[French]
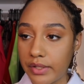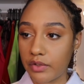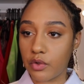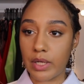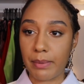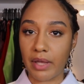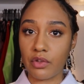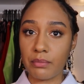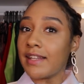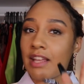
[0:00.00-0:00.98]
nattes collées par
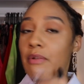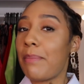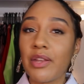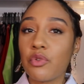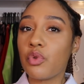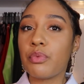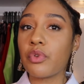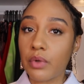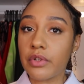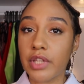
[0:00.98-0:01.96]
exemple, n'avait pas du tout
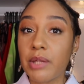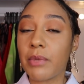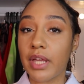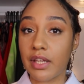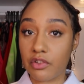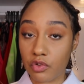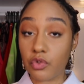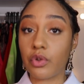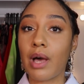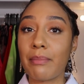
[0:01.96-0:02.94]
besoin que Kim Kardashian
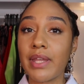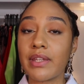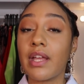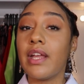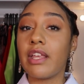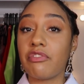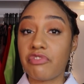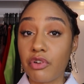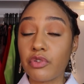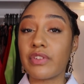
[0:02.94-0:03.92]
se ramène et
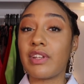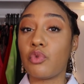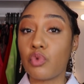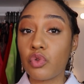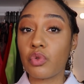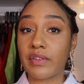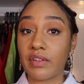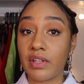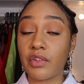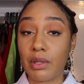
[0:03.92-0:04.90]
vende des tutos sur
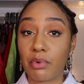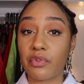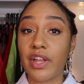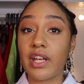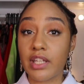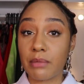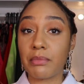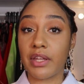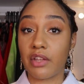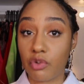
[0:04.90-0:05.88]
internet en appelant ça les Kim
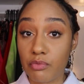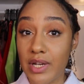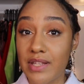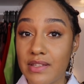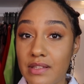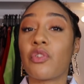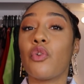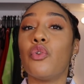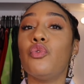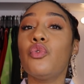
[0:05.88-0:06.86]
Kardashian Braids. Parce
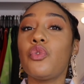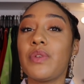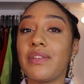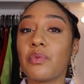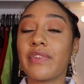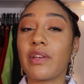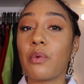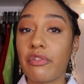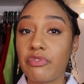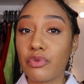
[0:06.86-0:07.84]
que nous utilisons ces
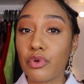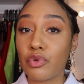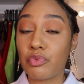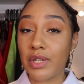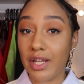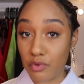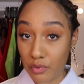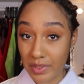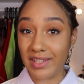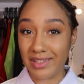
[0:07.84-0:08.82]
coiffures depuis la
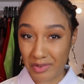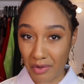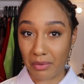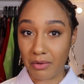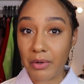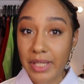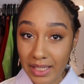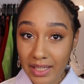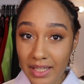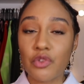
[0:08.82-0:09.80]
nuit des temps, ok
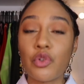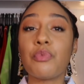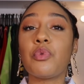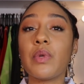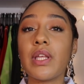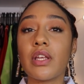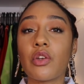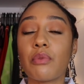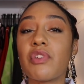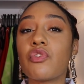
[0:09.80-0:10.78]
Depuis
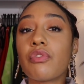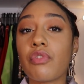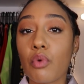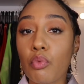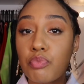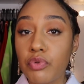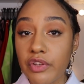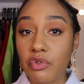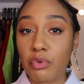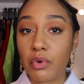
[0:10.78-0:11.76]
que mes cheveux ont
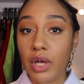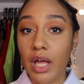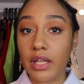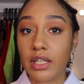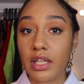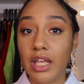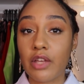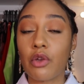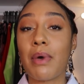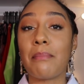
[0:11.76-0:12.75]
poussé sur mon crâne
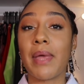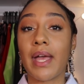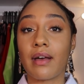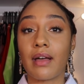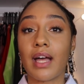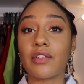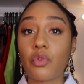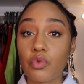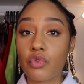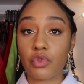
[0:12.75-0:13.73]
et que ma mère a
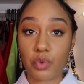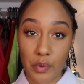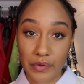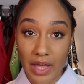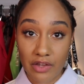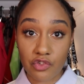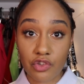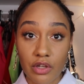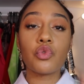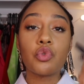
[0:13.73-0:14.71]
attendu que je sois en
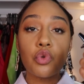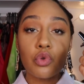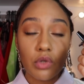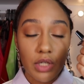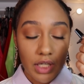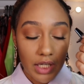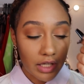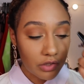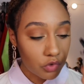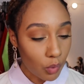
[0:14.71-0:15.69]
âge, tous
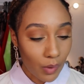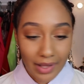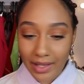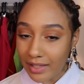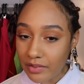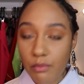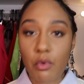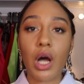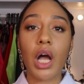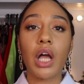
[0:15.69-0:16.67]
les 3-4
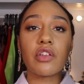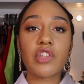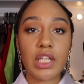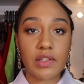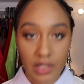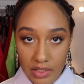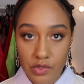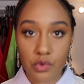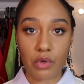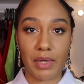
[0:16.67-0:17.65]
mois, j'ai des
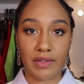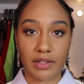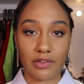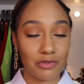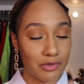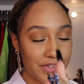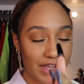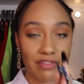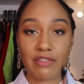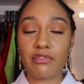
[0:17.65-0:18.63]
tresses sur ma tête. Vous le
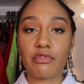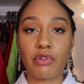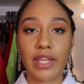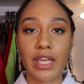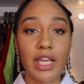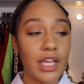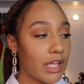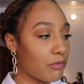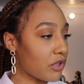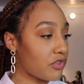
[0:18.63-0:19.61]
savez, vous le voyez,
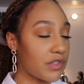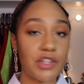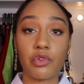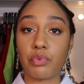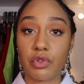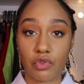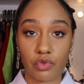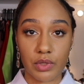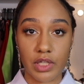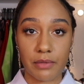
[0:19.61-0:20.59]
et moi je le sais depuis que je
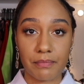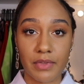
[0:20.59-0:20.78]
suis née.